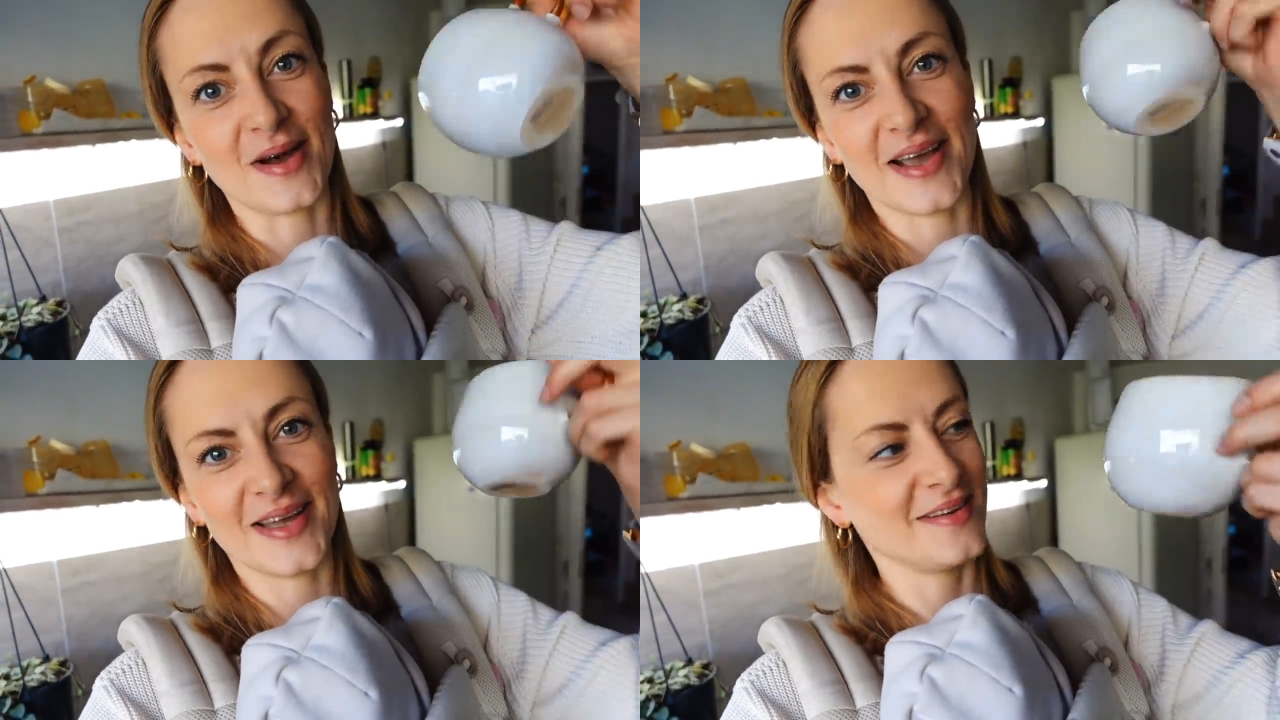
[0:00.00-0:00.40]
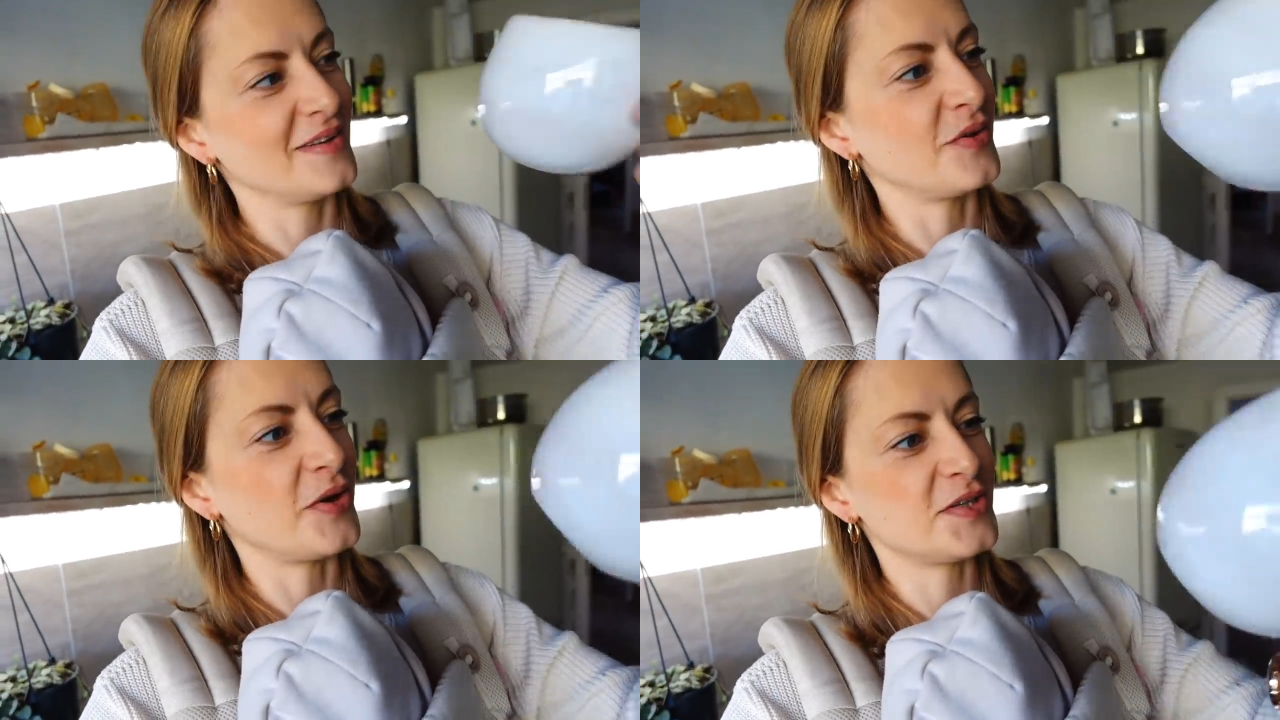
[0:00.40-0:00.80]

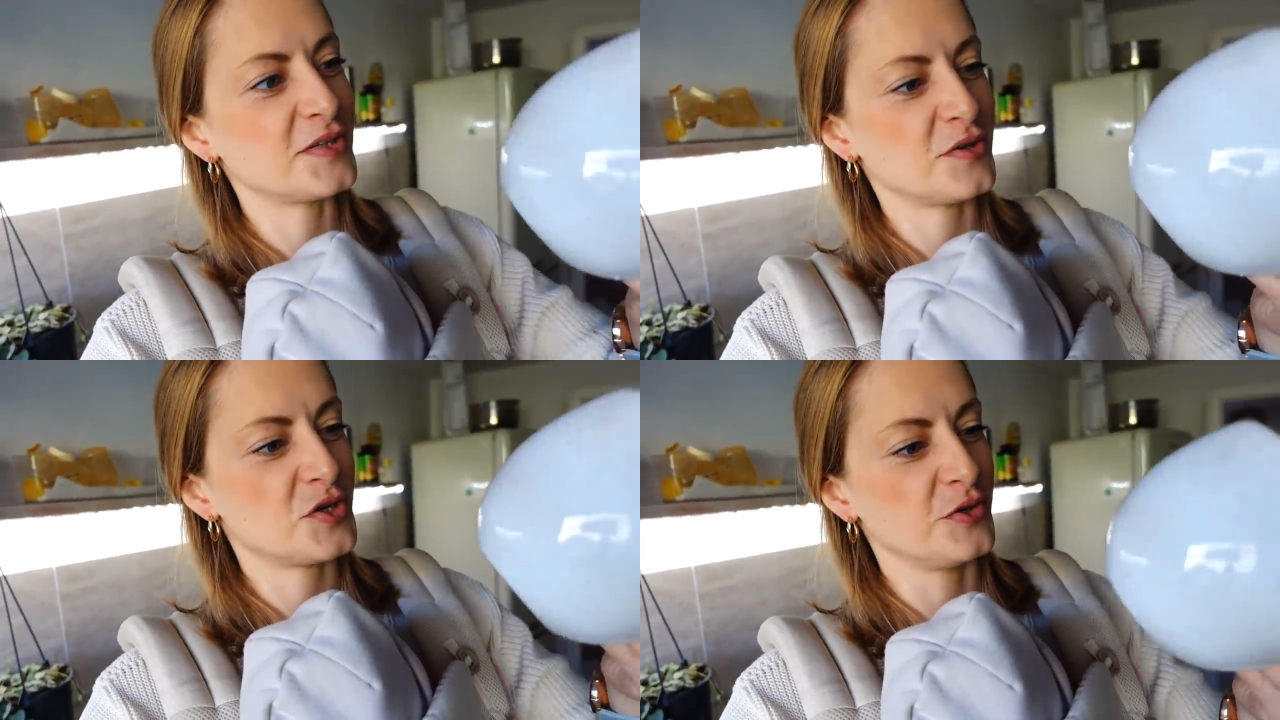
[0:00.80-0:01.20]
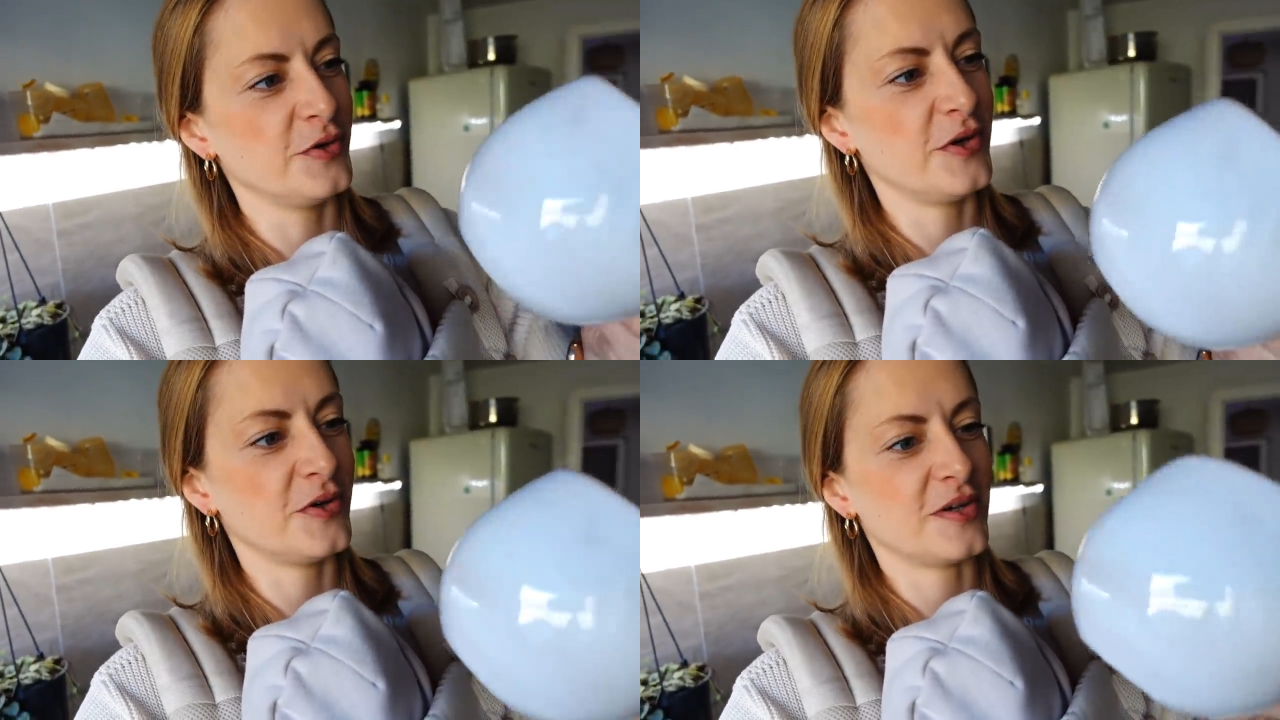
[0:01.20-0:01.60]
Mein neues
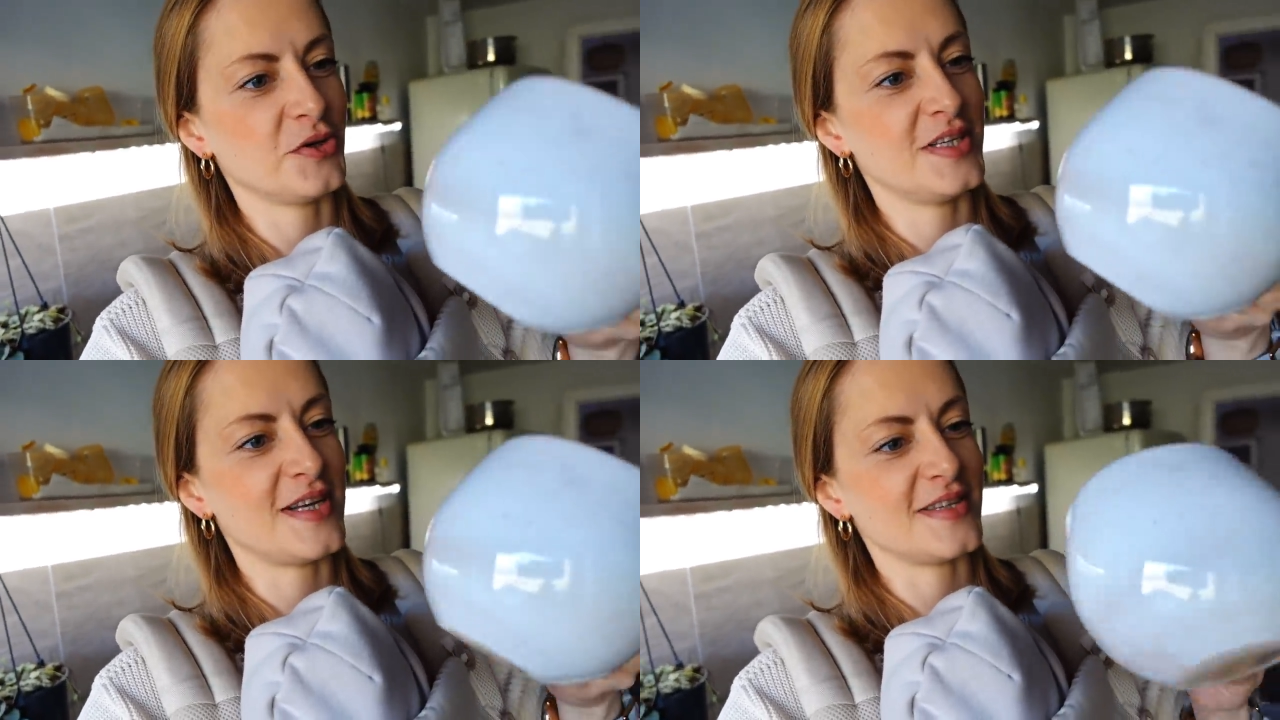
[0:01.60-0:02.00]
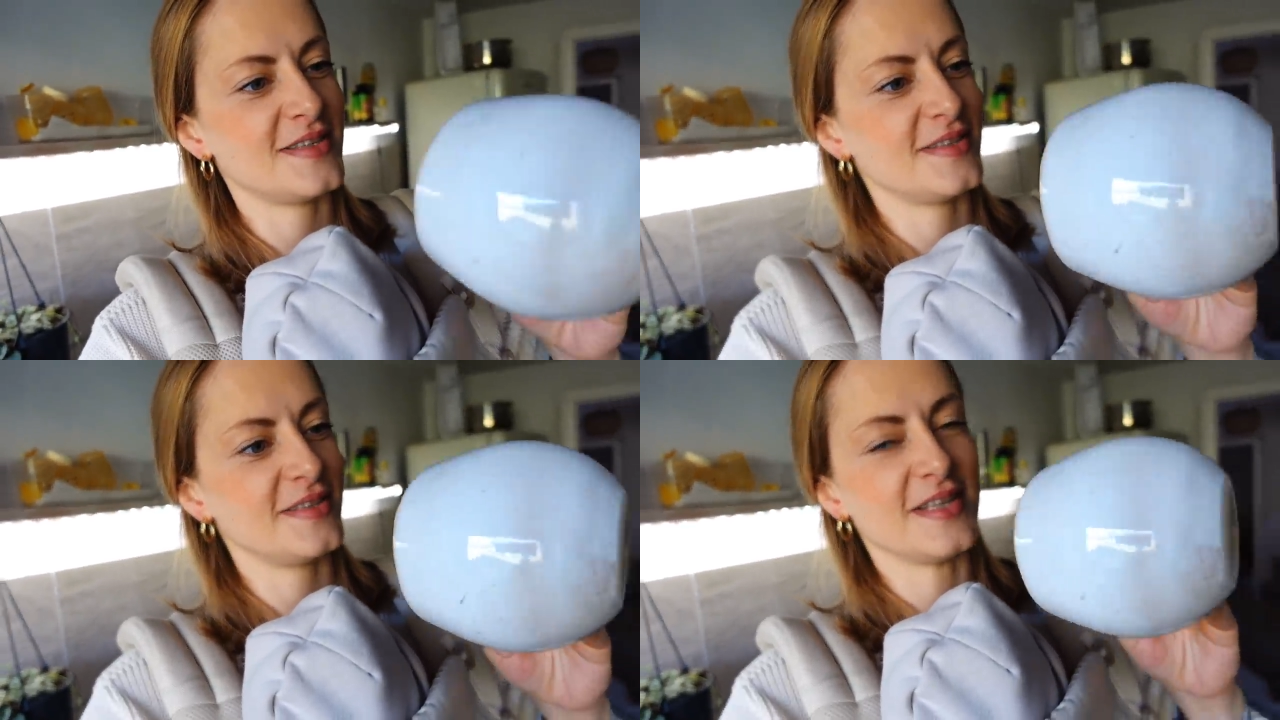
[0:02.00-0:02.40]
Geschirr und auch die
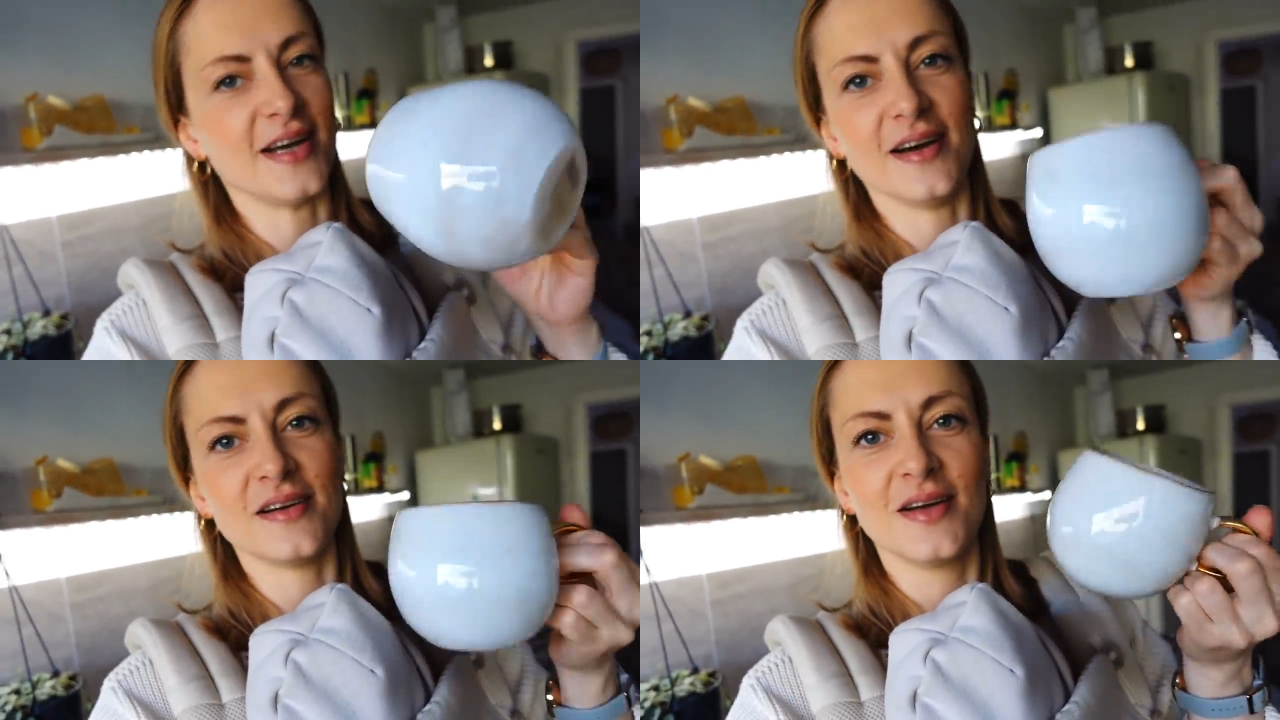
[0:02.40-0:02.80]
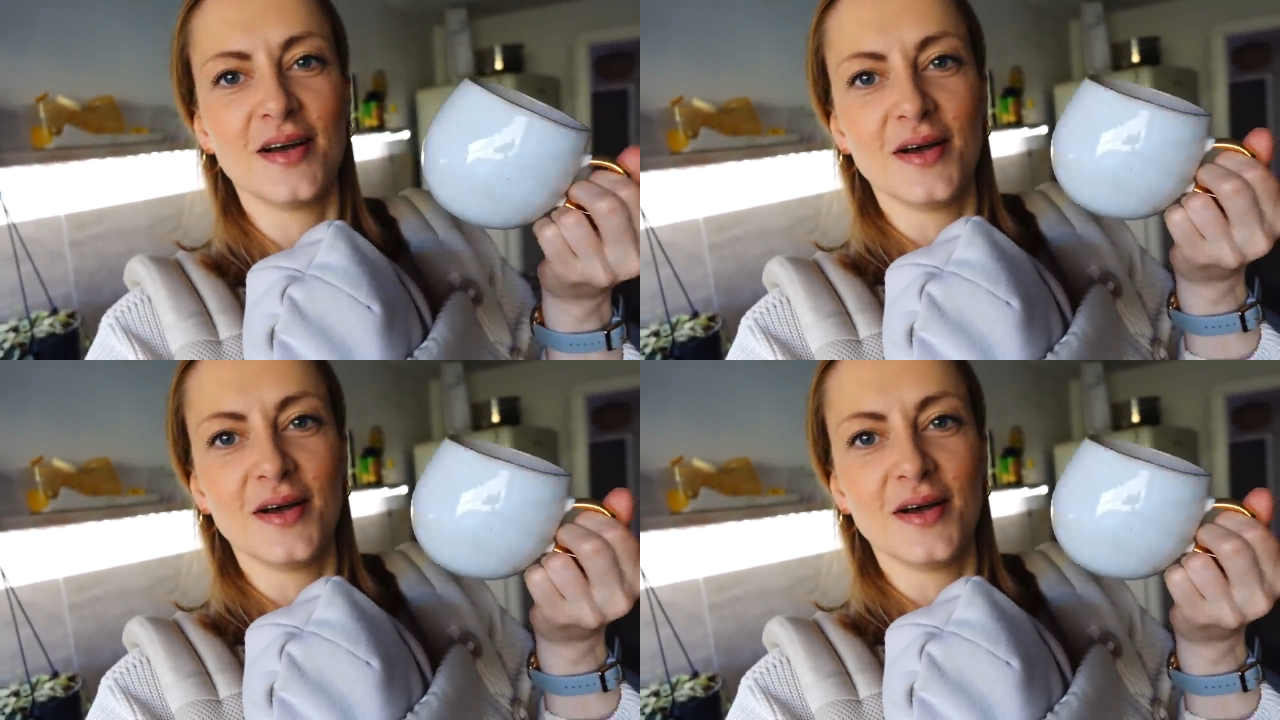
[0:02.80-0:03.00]
Tassen sind da.